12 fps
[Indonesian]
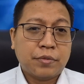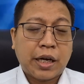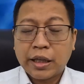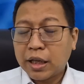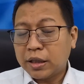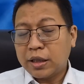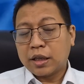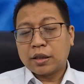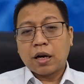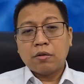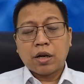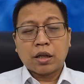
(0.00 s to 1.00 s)
Kita tidak
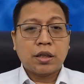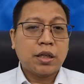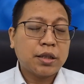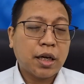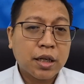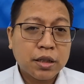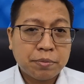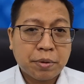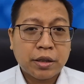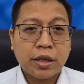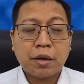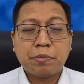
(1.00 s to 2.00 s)
tahu nanti di sana
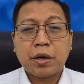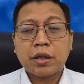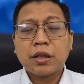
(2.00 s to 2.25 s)
seperti apa,